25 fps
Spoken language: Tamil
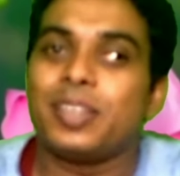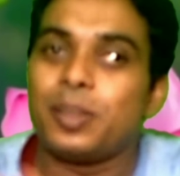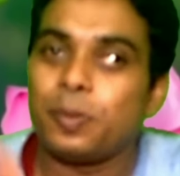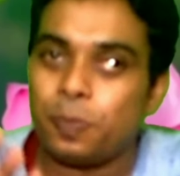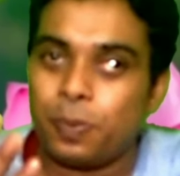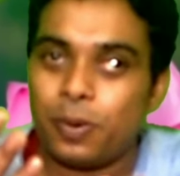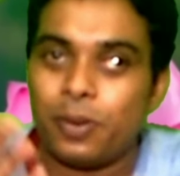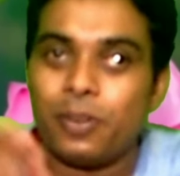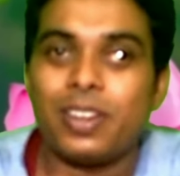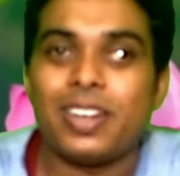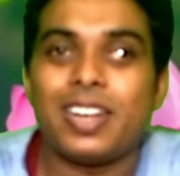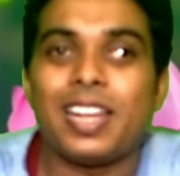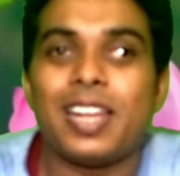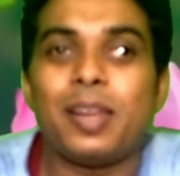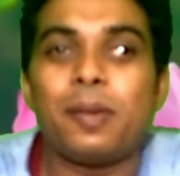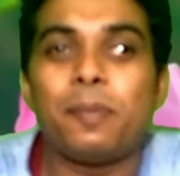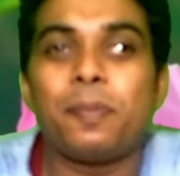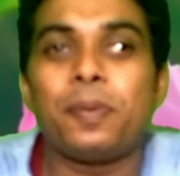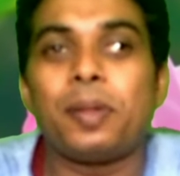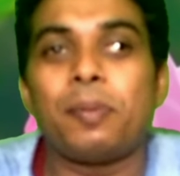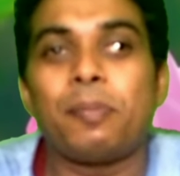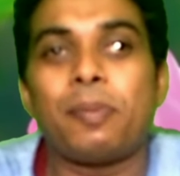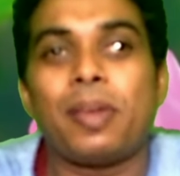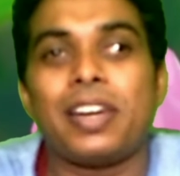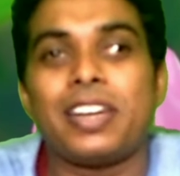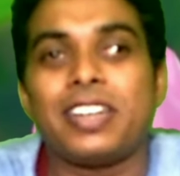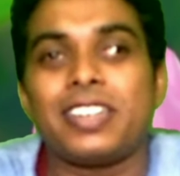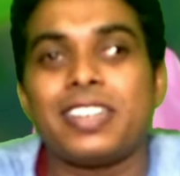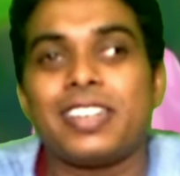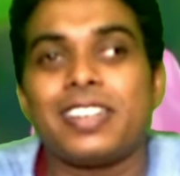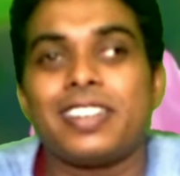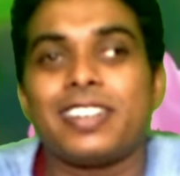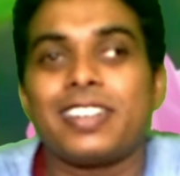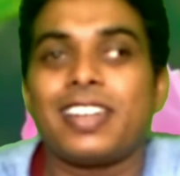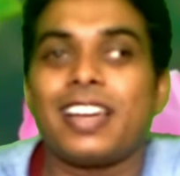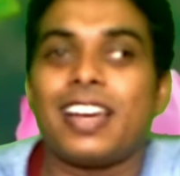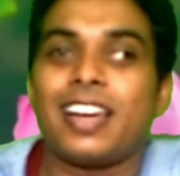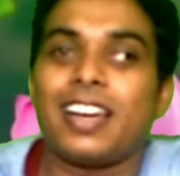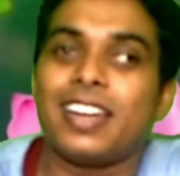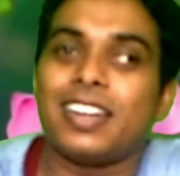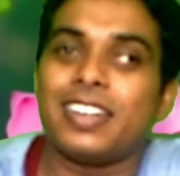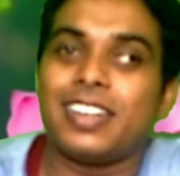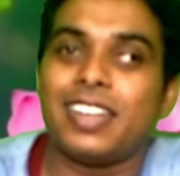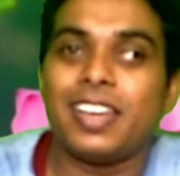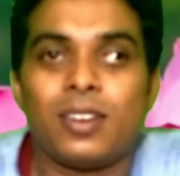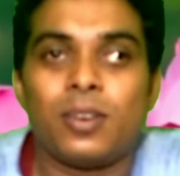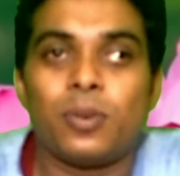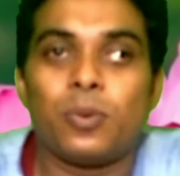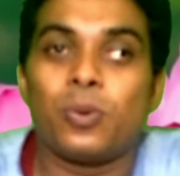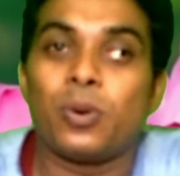இப்போவே நிறைய பேர் மிரட்டிக்கிட்டு இருக்காங்க
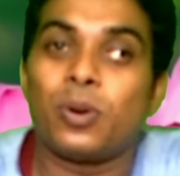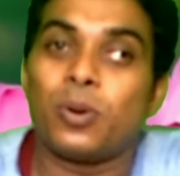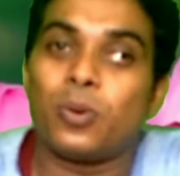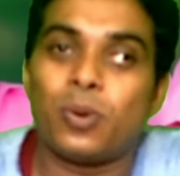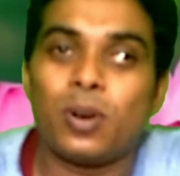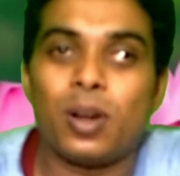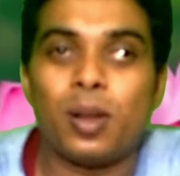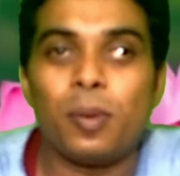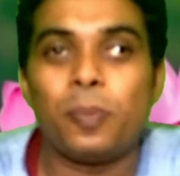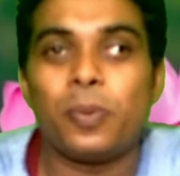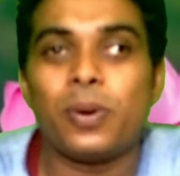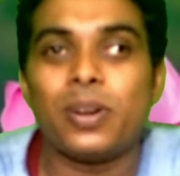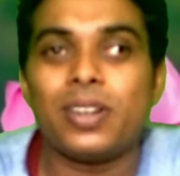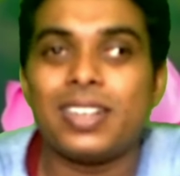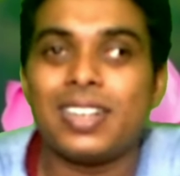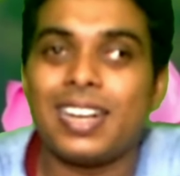டே உன்னை உள்ளே